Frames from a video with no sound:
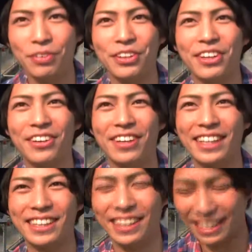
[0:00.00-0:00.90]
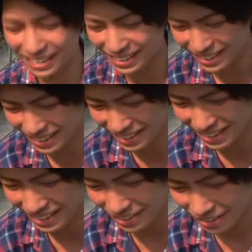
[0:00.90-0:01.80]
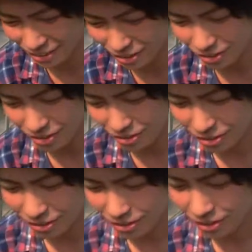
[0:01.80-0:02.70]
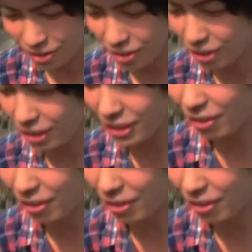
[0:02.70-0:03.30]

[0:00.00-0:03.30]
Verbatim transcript: 無料らしいです。素敵な